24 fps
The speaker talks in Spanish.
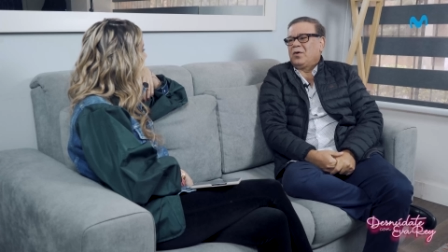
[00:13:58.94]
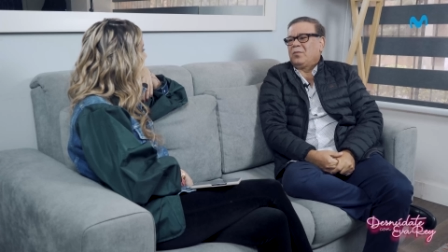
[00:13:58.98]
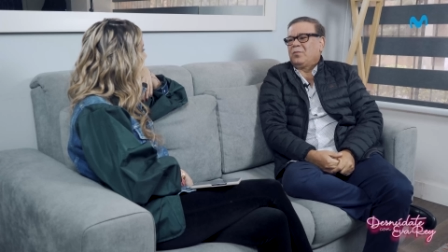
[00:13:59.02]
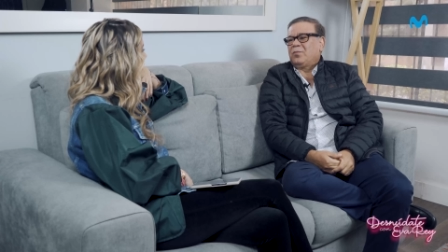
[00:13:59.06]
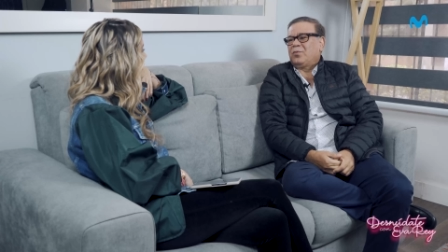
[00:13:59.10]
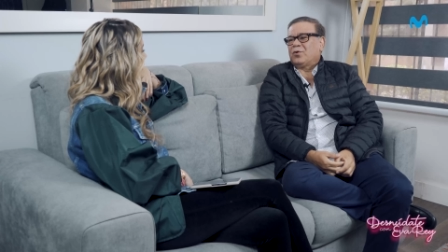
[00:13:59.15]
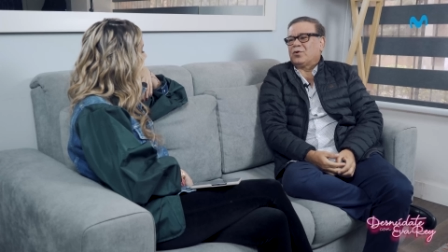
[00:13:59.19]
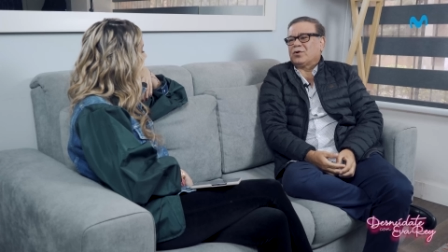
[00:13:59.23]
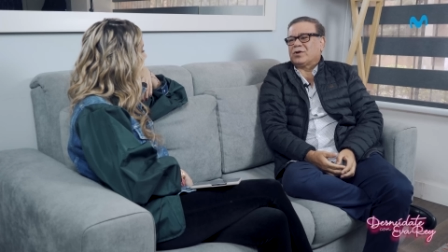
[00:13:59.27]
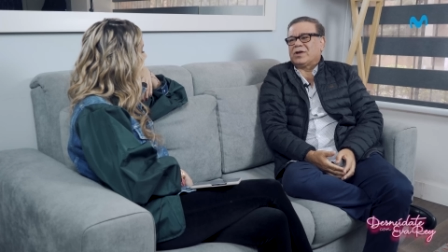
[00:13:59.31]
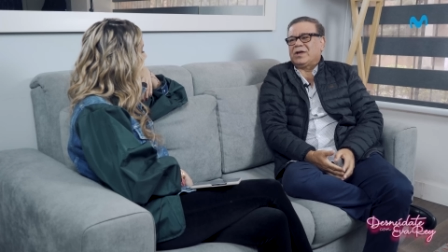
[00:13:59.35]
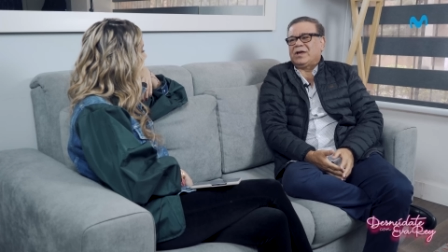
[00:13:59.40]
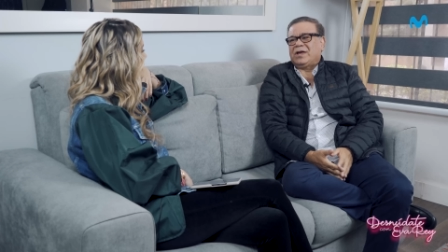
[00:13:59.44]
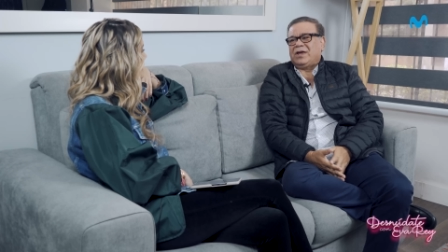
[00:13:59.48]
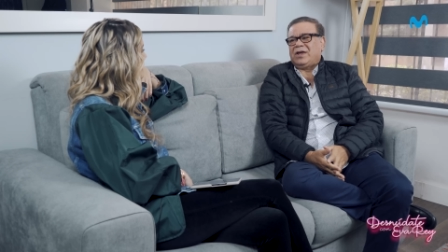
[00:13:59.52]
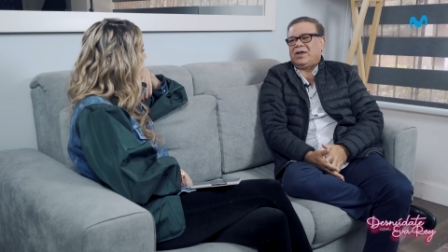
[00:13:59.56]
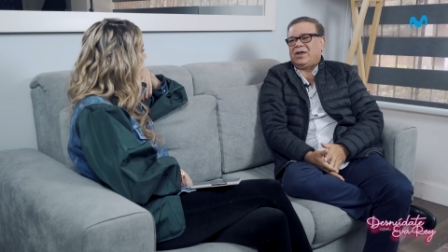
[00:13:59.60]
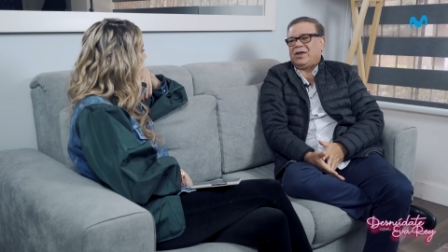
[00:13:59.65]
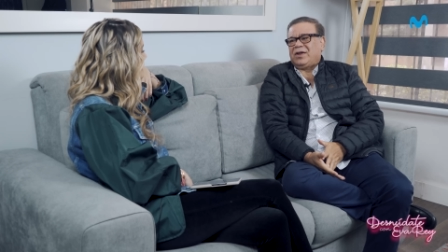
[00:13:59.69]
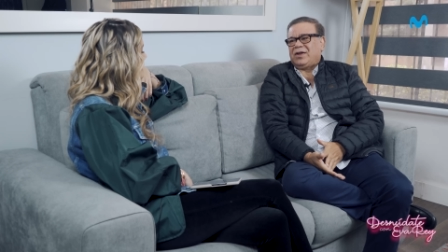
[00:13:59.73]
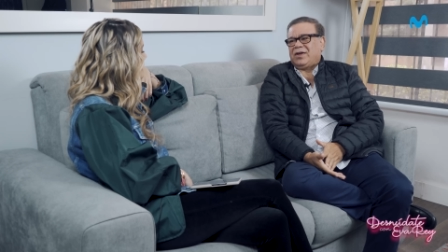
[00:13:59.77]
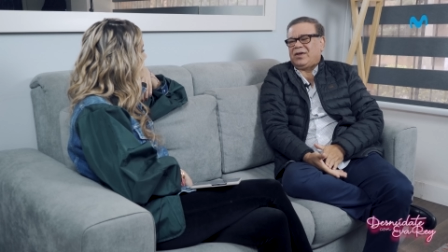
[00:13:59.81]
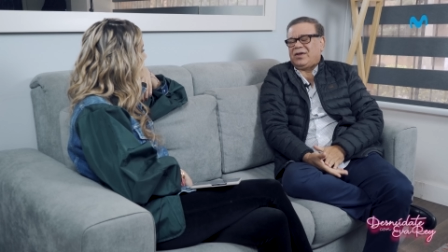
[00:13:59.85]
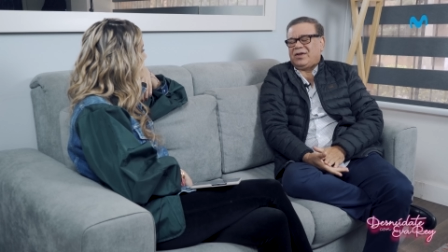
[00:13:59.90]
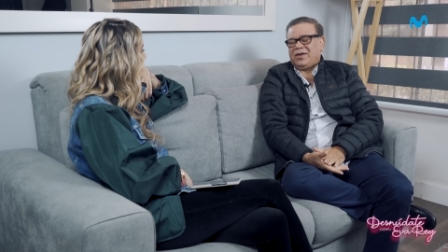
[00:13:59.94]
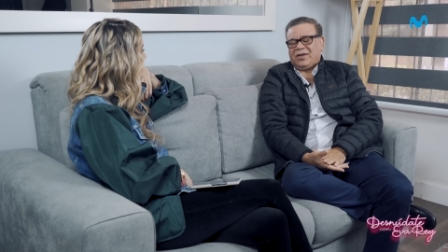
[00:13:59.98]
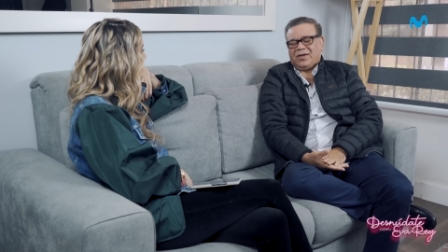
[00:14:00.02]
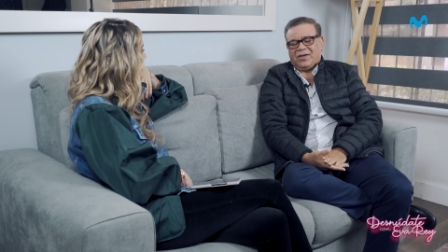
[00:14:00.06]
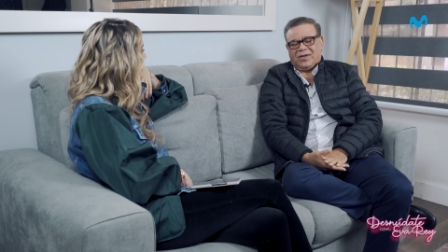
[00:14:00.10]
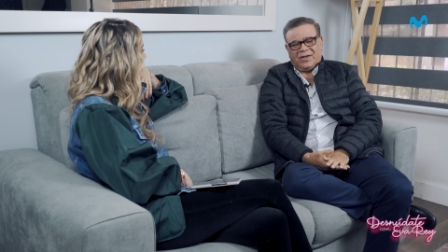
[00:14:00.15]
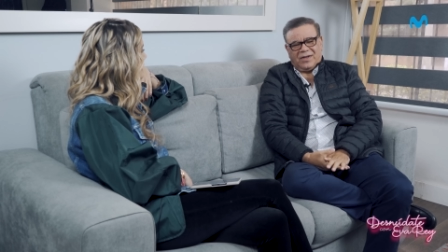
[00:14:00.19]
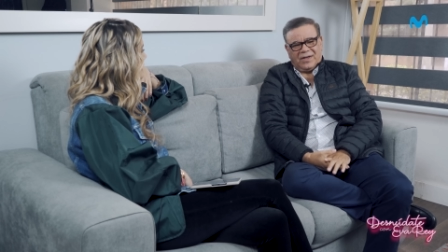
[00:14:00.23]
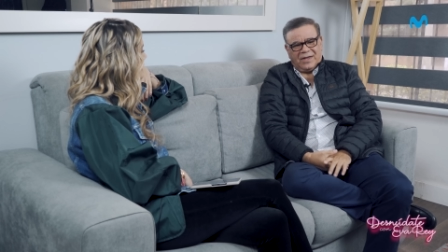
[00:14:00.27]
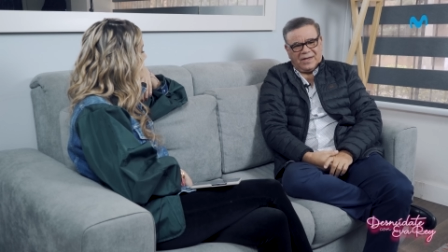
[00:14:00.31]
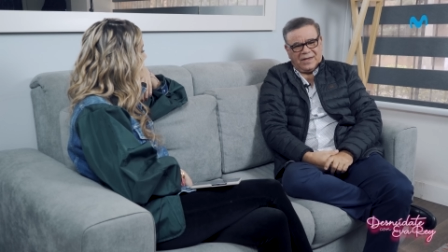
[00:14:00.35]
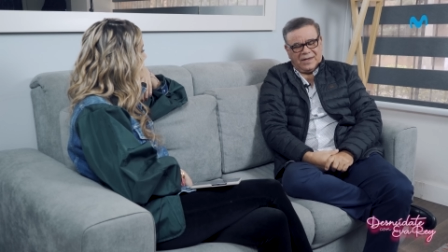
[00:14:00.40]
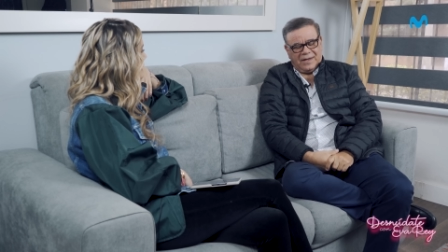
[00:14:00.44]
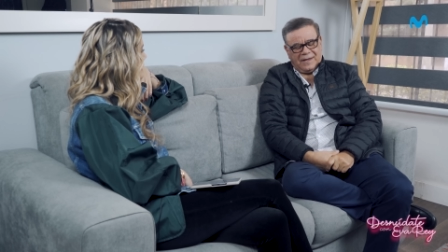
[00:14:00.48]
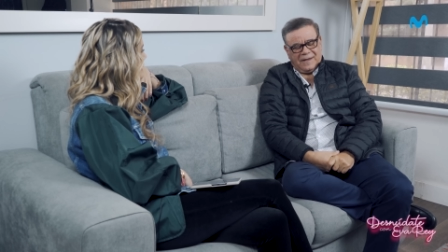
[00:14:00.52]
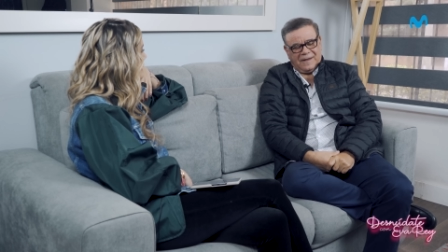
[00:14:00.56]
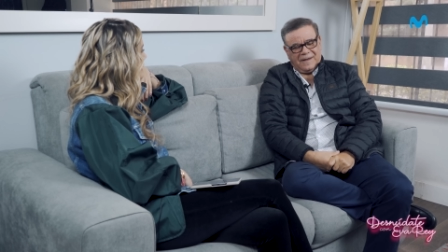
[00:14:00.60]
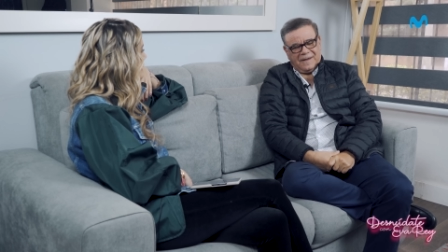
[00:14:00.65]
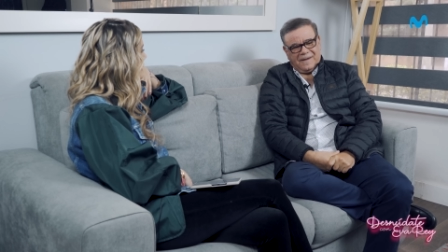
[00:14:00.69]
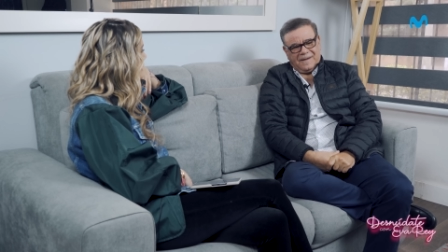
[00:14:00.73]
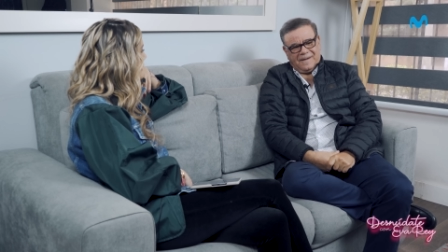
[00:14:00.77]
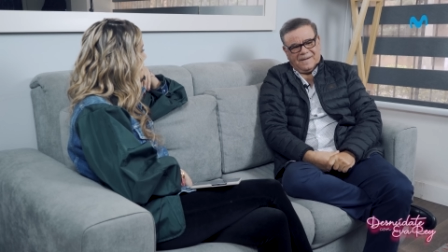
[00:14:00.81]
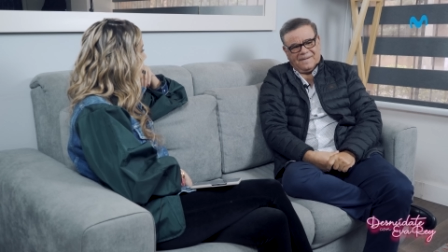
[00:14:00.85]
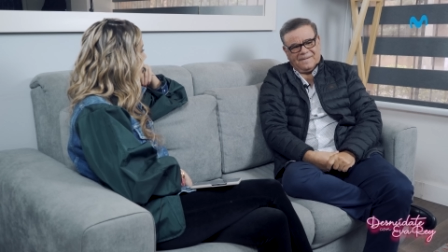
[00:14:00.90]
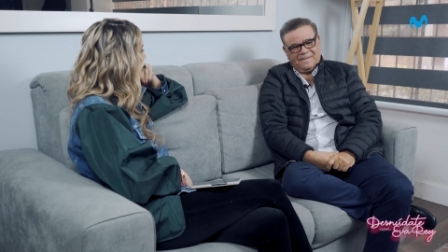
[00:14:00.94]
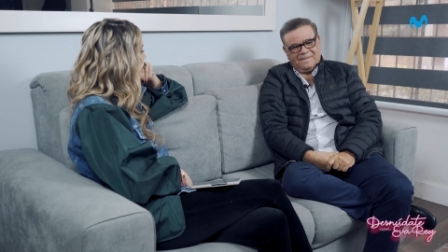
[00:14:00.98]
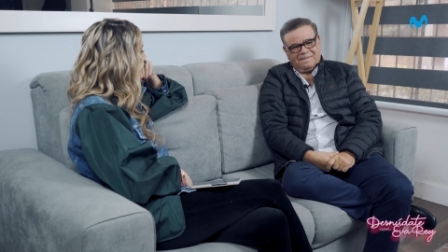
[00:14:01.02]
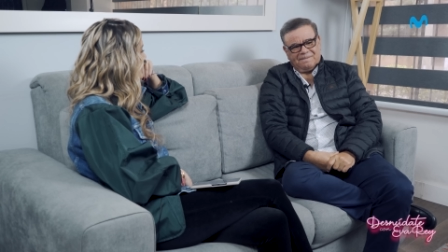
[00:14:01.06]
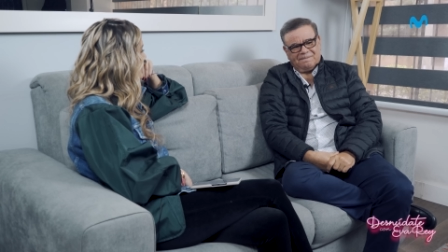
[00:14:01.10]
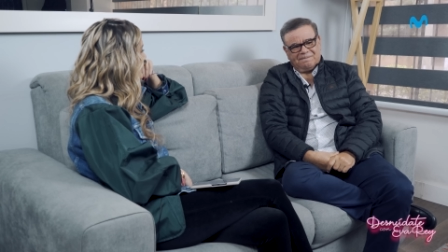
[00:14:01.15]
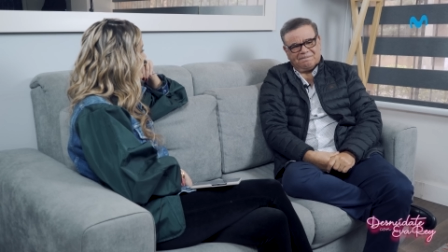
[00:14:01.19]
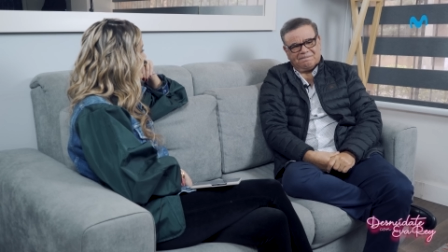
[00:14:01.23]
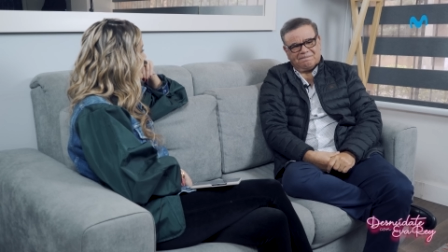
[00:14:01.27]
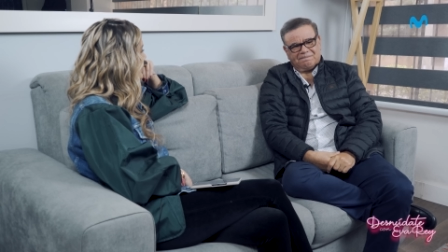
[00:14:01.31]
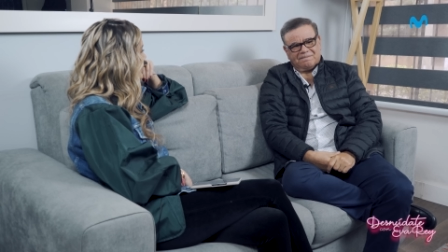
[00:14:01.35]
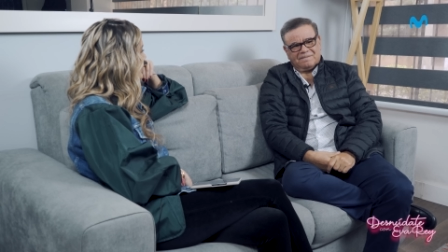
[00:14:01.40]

Porque eh,